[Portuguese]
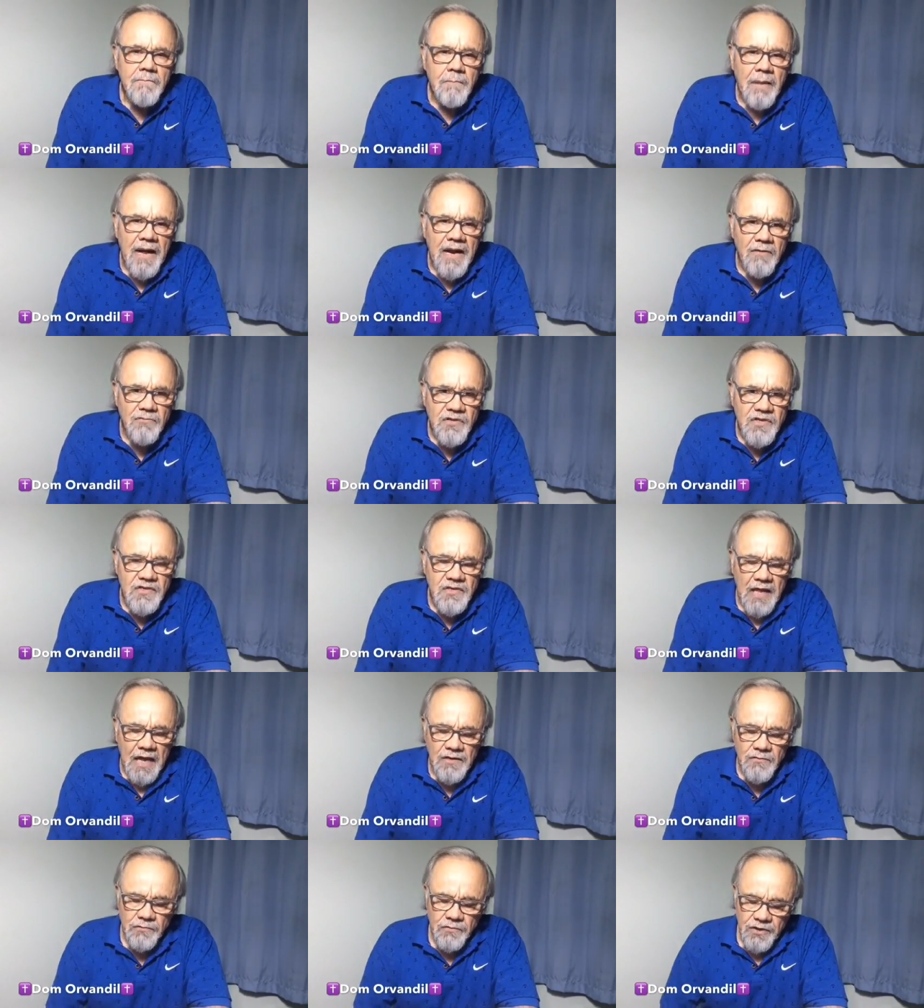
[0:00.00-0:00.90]
para os
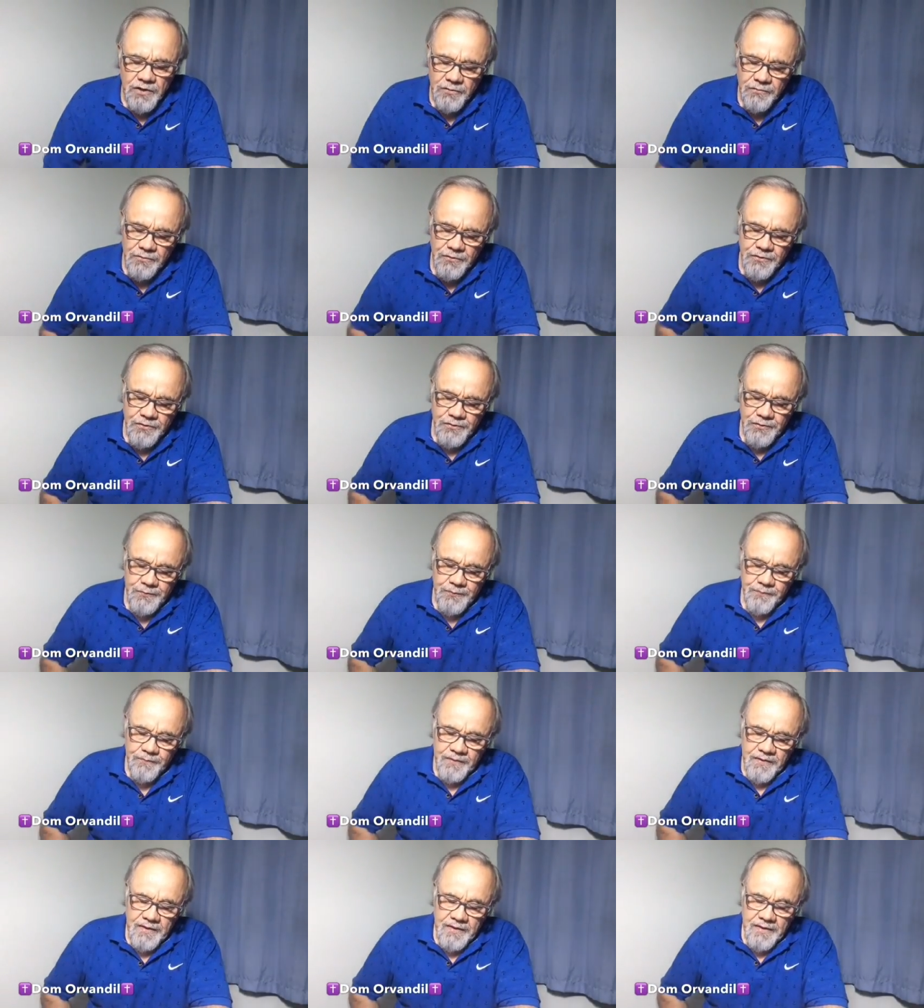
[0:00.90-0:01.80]
Estados Unidos.
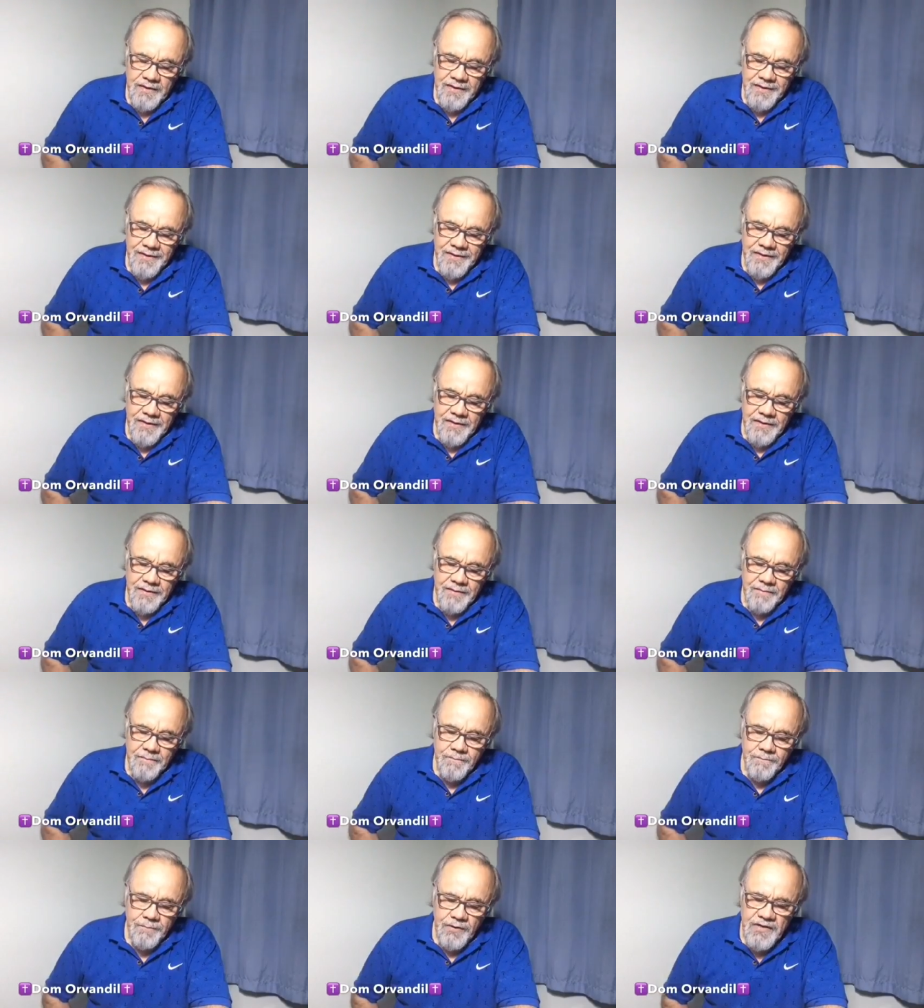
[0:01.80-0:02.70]

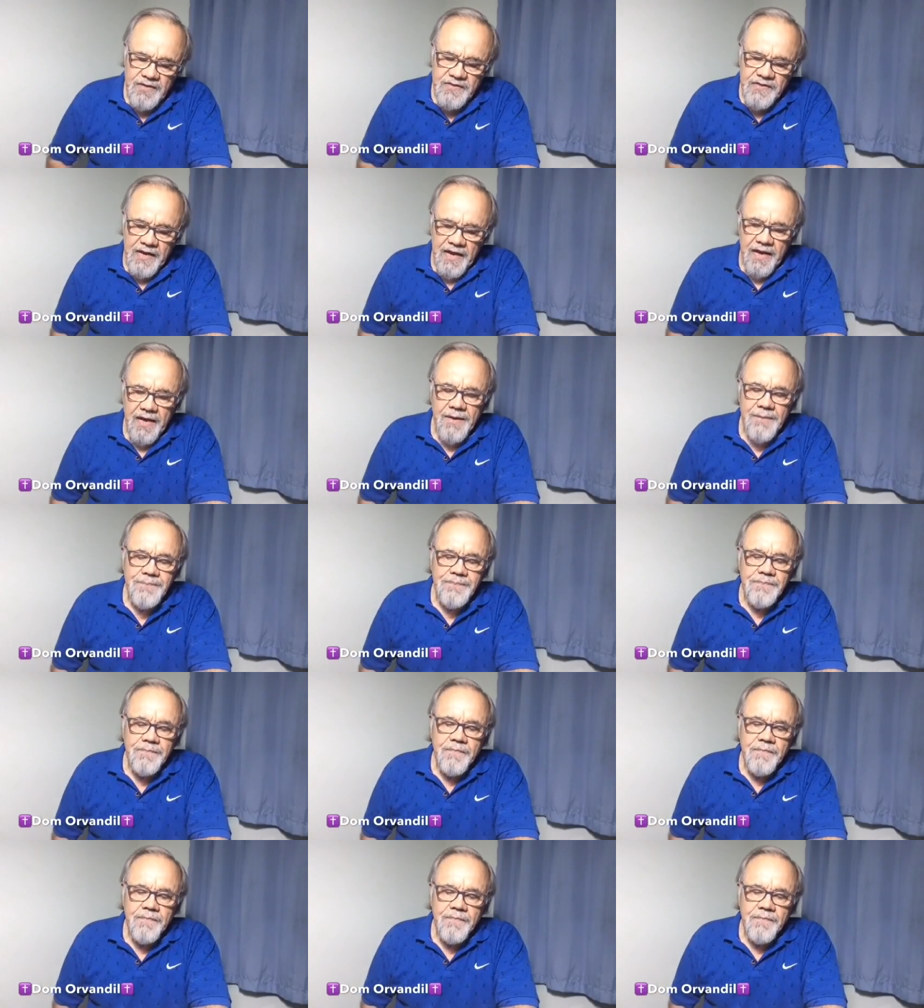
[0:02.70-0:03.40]
Pois é,